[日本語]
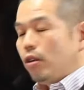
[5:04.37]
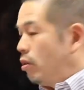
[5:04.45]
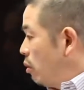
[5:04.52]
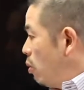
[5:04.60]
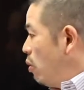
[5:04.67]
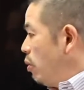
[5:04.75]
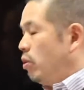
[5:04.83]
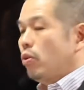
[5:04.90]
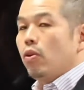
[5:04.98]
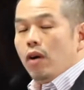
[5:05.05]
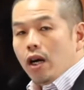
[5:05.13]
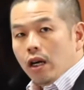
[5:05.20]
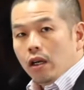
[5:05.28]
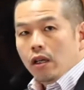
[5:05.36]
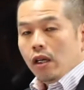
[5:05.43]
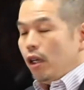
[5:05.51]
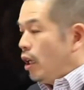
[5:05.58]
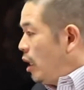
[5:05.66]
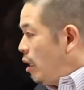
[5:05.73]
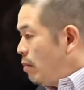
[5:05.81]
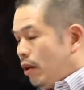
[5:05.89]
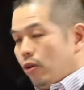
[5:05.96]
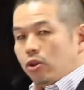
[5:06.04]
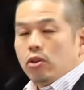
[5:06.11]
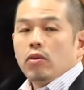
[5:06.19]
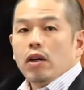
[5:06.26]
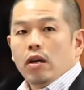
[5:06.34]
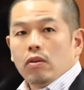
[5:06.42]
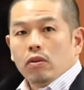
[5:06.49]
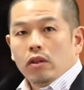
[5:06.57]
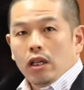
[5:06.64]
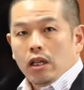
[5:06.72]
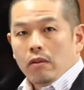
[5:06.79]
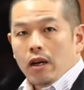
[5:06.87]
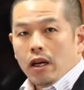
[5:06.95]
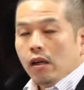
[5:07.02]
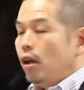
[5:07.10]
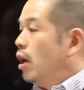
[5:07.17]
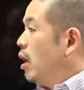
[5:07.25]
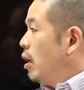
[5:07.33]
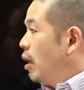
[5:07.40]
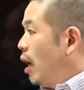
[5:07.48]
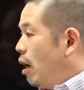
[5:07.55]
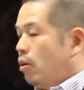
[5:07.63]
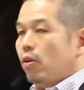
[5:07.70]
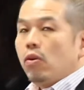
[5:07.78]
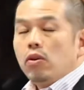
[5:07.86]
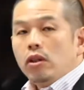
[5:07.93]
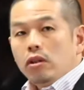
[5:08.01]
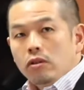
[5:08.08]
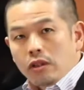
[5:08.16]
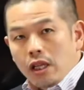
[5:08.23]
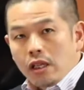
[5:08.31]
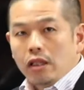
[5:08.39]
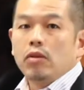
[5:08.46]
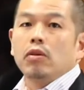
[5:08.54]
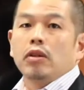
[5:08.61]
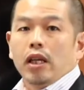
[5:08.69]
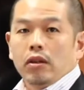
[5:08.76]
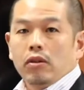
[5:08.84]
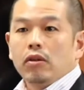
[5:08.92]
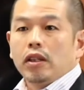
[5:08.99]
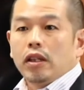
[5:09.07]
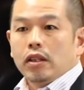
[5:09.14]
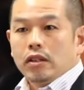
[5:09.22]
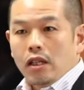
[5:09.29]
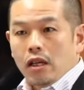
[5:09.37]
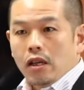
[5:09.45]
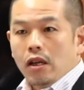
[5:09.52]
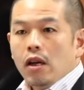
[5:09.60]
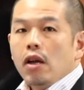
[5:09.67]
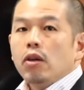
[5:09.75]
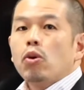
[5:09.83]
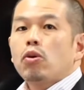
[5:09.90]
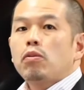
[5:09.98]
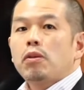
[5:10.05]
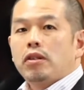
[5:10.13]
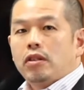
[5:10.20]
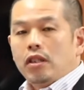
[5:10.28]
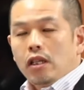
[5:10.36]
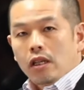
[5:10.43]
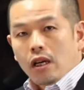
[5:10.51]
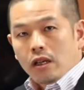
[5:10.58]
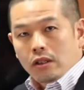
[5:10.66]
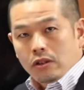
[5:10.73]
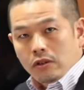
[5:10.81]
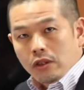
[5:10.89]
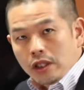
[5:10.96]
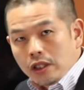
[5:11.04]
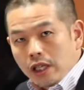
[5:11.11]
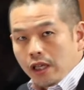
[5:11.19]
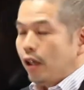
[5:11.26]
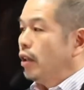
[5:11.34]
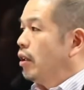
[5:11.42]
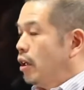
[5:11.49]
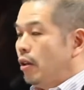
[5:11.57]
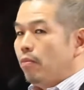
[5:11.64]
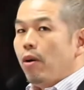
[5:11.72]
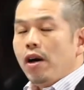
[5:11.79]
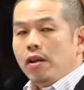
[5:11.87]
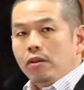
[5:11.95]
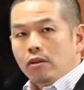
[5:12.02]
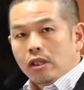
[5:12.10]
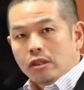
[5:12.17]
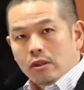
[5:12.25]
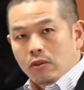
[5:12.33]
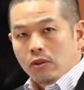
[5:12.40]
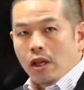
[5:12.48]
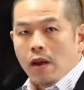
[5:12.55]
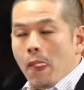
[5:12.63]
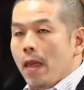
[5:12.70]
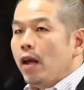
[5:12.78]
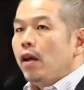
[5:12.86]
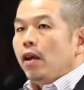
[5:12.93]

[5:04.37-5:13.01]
してるこういう子は今の小学校ならば学校に不適用だという形で特別支援学級に入れられたり場合によってはそこで、